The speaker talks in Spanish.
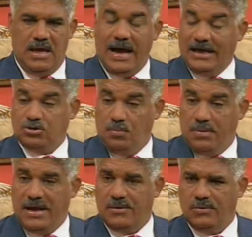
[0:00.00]

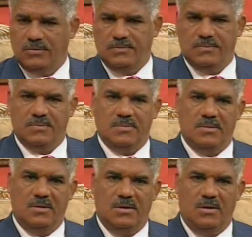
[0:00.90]
asombrado
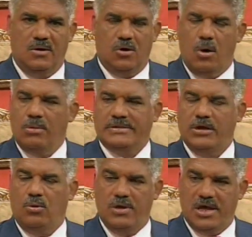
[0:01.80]
cómo este
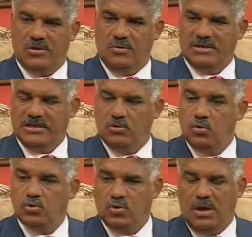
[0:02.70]
gobierno hace
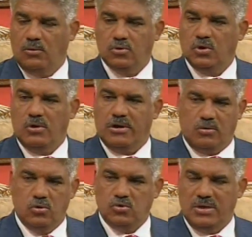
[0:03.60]
uso y abuso de los
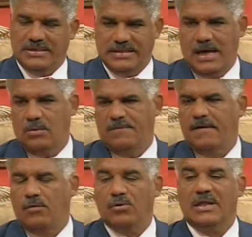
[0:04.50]
recursos del Estado a
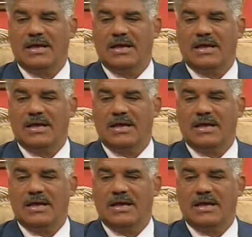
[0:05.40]
favor de la